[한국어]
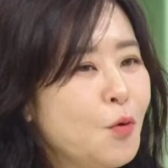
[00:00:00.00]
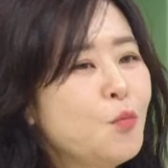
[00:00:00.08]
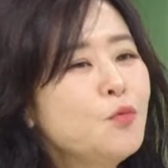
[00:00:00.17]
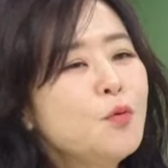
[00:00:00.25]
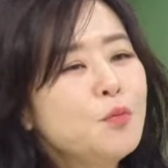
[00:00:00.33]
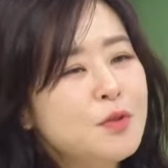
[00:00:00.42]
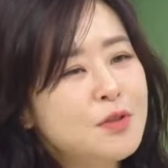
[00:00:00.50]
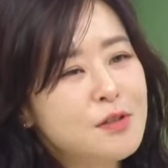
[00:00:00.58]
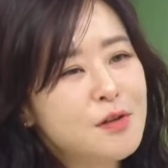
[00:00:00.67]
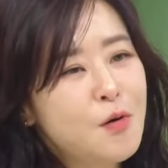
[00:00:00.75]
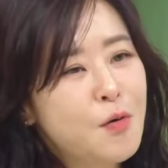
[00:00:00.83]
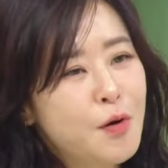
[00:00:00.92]
너무너무
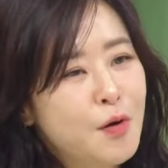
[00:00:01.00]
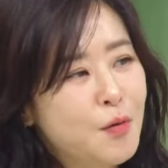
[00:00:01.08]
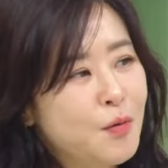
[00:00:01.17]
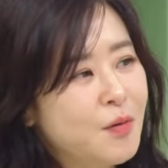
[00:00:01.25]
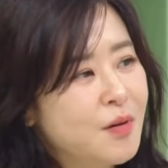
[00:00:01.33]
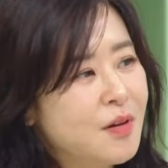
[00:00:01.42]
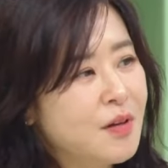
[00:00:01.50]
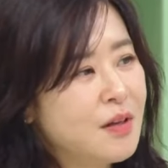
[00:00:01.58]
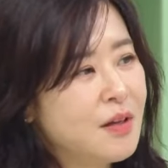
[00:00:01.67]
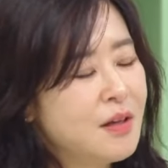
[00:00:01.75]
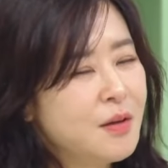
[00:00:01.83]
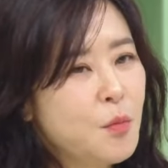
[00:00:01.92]
즐거워요.
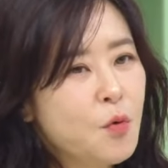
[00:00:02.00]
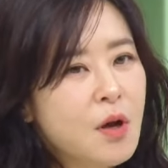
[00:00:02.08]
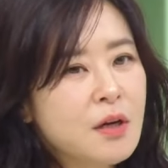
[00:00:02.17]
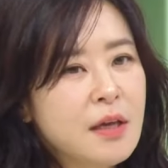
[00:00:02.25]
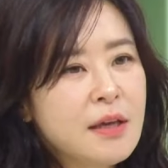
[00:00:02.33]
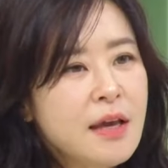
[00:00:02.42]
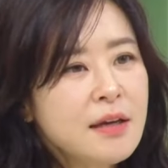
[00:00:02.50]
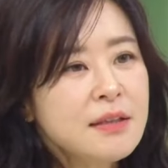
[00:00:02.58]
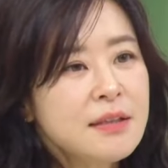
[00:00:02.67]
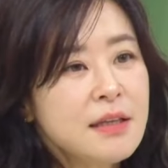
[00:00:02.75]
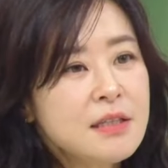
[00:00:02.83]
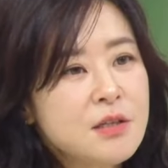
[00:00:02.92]
뭔가 이렇게
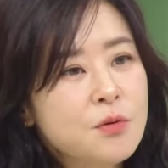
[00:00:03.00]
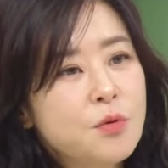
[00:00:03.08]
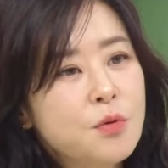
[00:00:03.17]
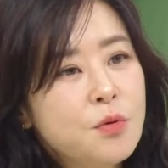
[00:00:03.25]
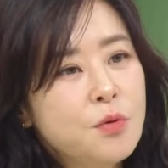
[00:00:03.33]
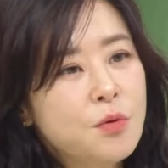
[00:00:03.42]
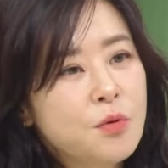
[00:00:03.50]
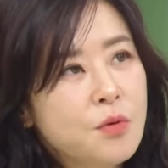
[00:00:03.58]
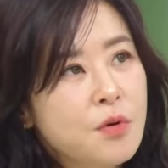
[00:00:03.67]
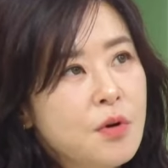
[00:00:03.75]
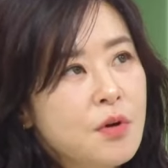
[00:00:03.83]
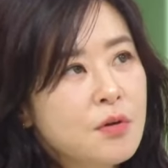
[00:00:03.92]
깨끗해지고
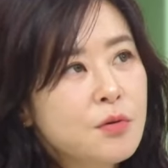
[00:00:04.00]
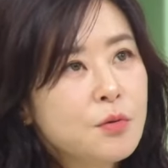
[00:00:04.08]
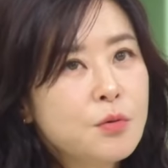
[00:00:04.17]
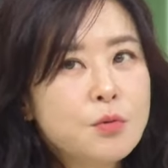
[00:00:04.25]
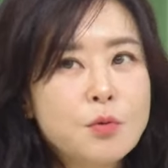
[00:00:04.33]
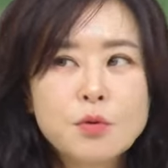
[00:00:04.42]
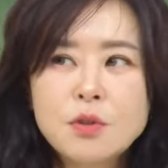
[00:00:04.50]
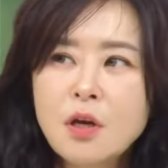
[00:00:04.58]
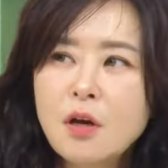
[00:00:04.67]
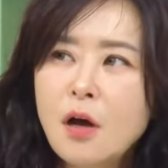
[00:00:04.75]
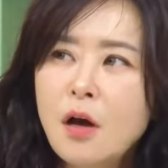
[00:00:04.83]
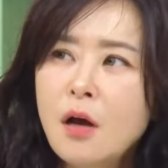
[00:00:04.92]
그리고 또
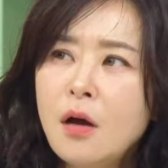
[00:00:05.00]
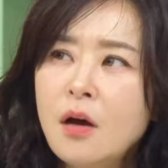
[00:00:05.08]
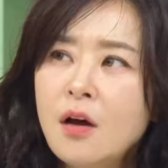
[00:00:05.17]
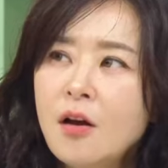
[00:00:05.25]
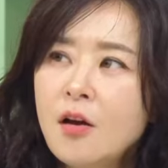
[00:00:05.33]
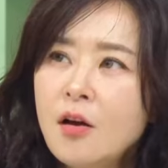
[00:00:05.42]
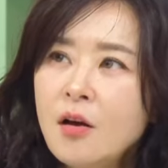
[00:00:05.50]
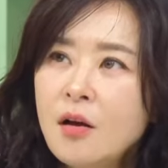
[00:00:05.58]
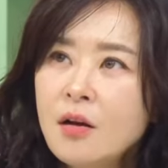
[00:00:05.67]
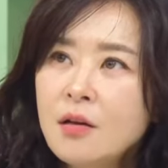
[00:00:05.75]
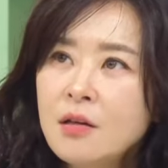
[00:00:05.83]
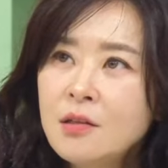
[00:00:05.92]
제가
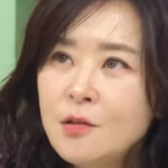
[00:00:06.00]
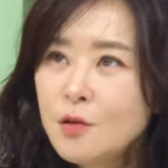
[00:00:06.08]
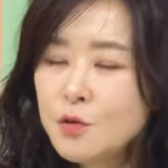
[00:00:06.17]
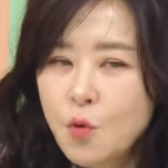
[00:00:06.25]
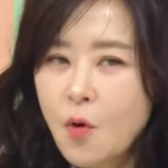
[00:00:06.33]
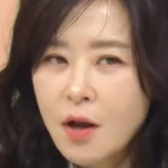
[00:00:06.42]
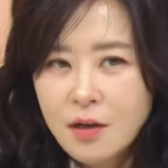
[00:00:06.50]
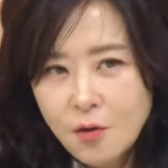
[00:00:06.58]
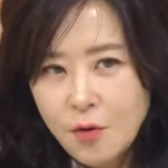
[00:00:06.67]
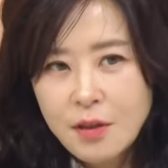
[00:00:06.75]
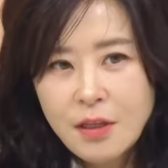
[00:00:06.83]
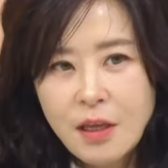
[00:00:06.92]
그걸 좋아하는
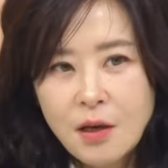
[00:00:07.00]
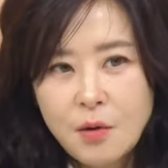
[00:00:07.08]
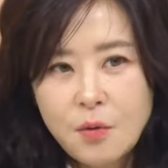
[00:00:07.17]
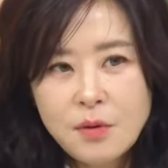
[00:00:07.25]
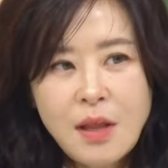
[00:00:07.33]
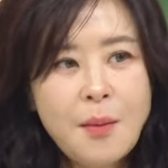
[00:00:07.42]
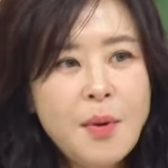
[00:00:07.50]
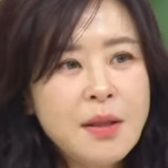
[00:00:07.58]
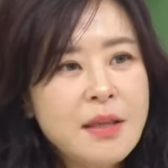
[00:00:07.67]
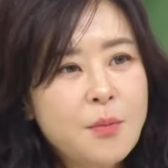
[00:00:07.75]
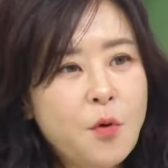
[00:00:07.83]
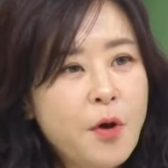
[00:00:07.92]
것 같아요.
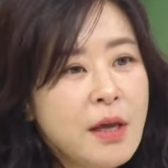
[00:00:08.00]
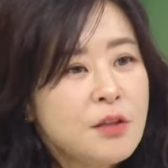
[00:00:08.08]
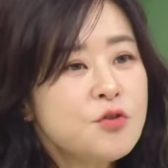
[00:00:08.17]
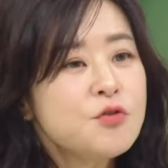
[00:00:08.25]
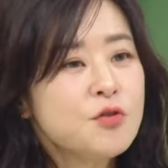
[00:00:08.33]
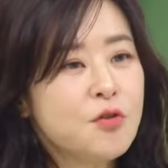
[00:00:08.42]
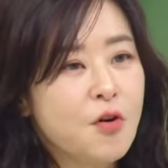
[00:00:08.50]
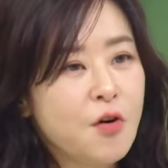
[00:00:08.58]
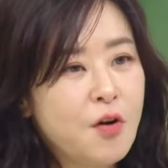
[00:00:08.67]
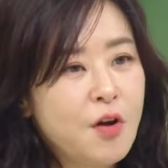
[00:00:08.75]
남한테 뭐 해주는 거.